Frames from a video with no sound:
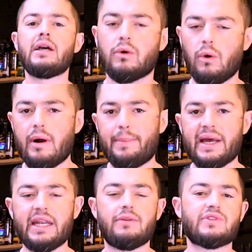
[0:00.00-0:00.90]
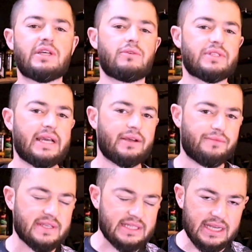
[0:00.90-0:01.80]
Com o aparelho você consegue
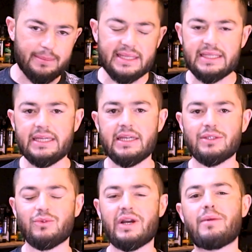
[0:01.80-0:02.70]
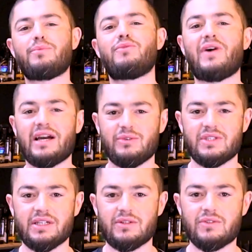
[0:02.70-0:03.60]
fazer a bateria durar por
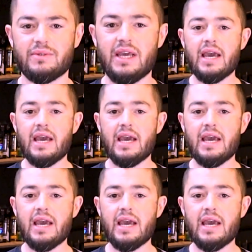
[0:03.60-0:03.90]
vários anos.